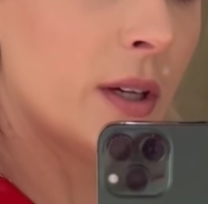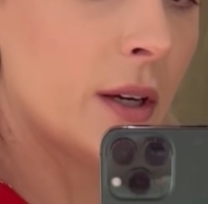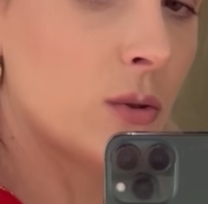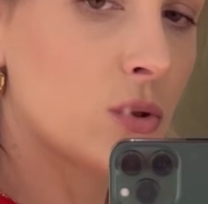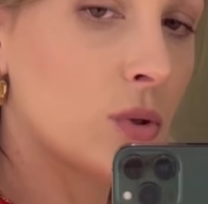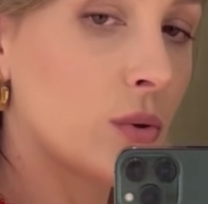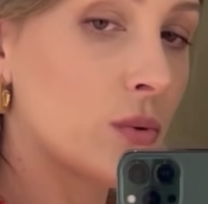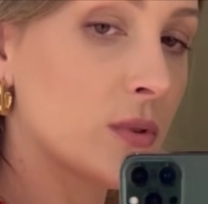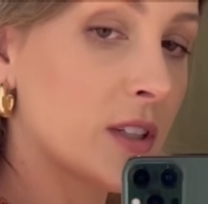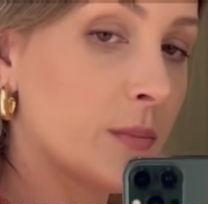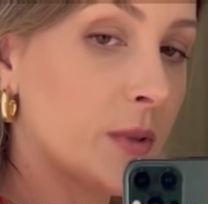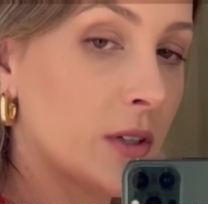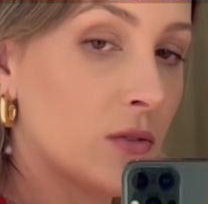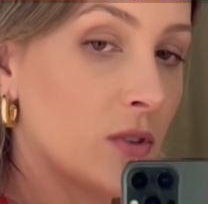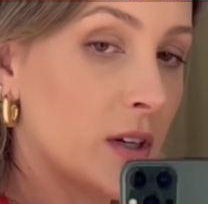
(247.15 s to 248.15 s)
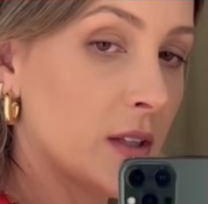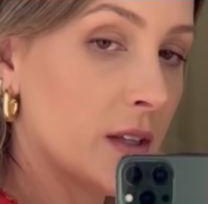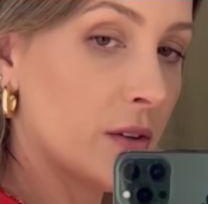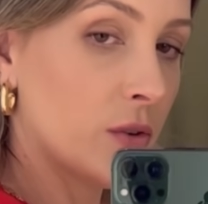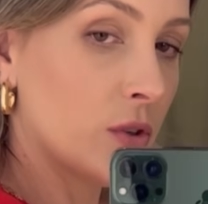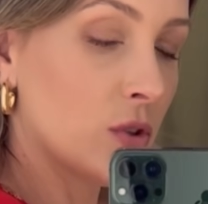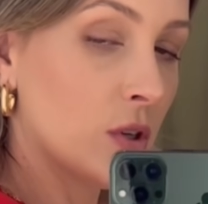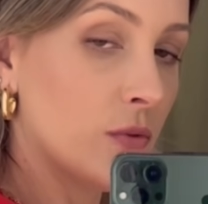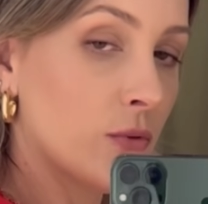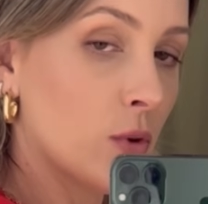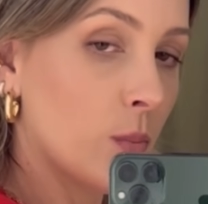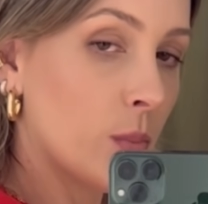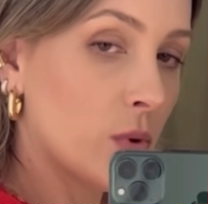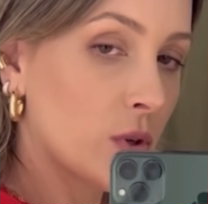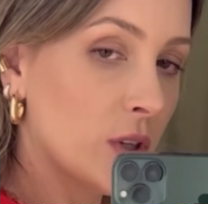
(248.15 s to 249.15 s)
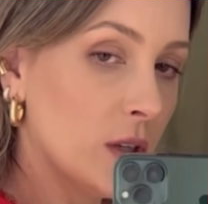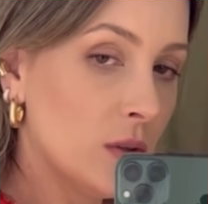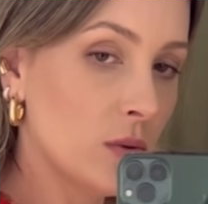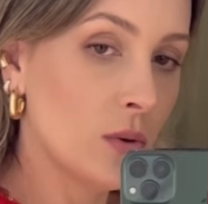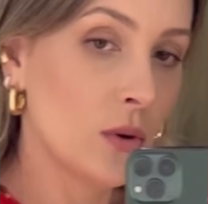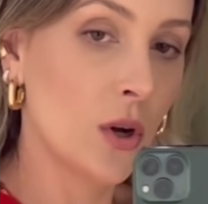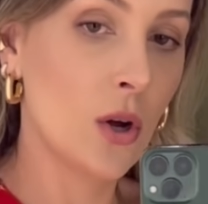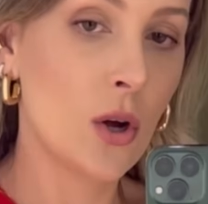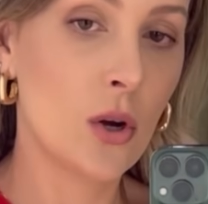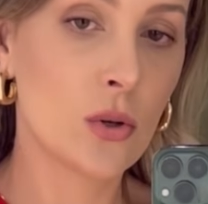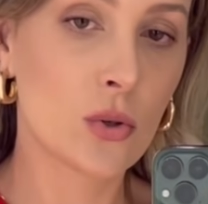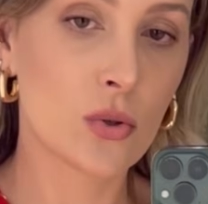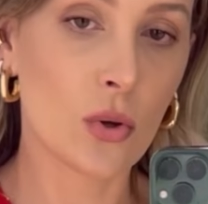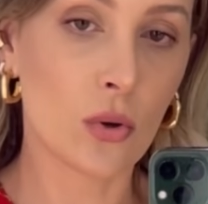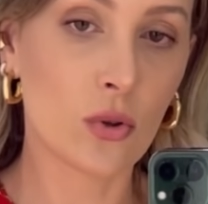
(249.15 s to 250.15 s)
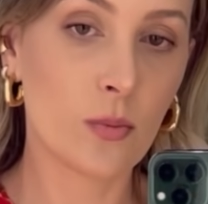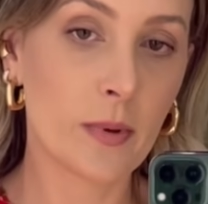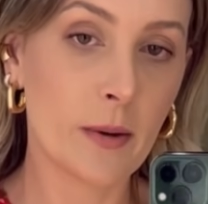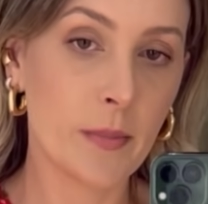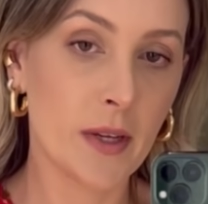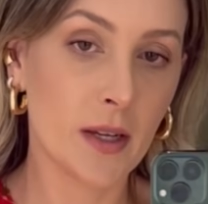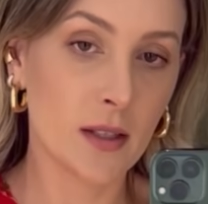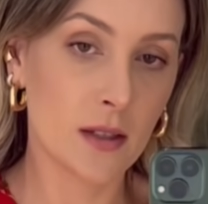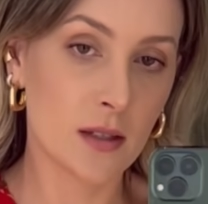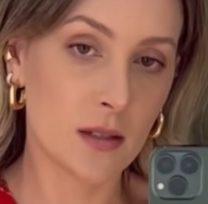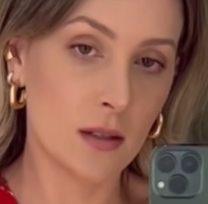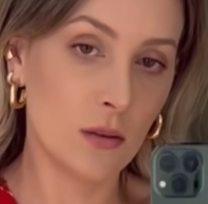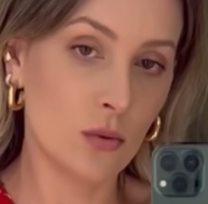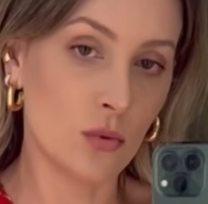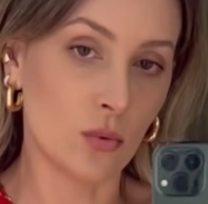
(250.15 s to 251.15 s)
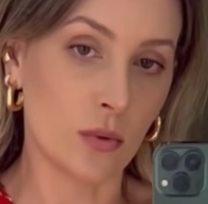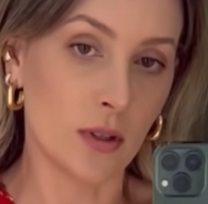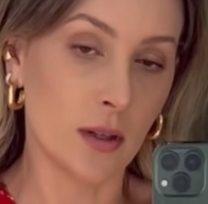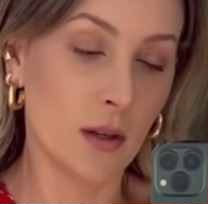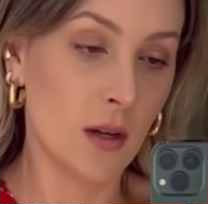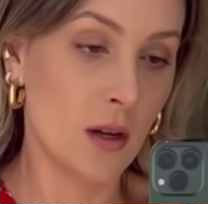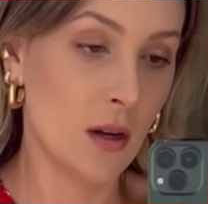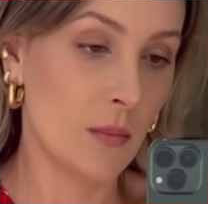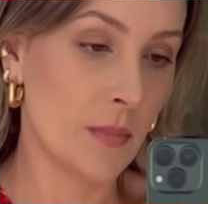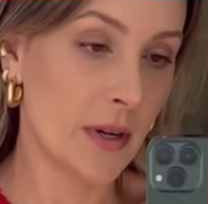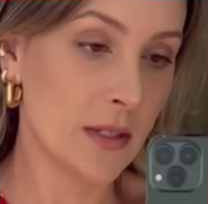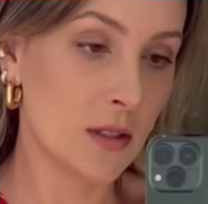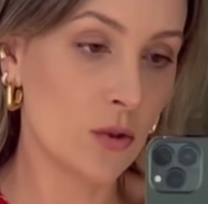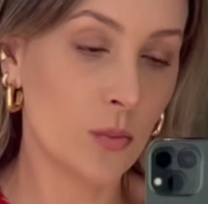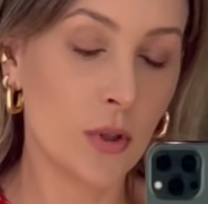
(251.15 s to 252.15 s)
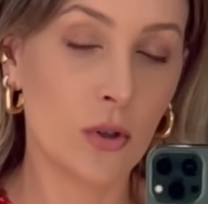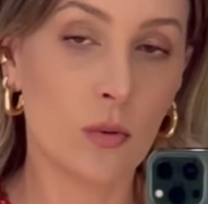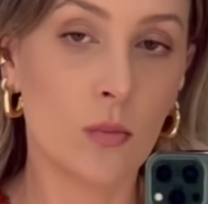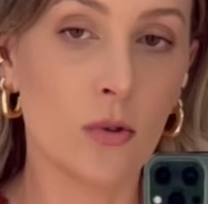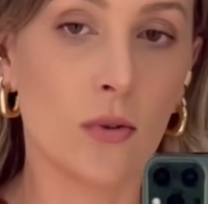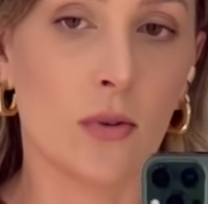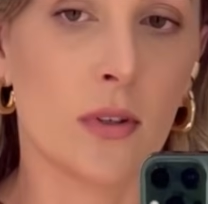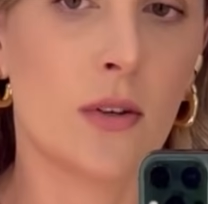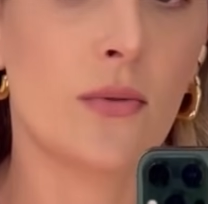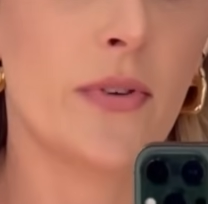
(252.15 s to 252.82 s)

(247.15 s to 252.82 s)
Eu estou com tamanho 38, ele ficou um pouquinho solto para mim aqui na cintura, mas não me incomodou, não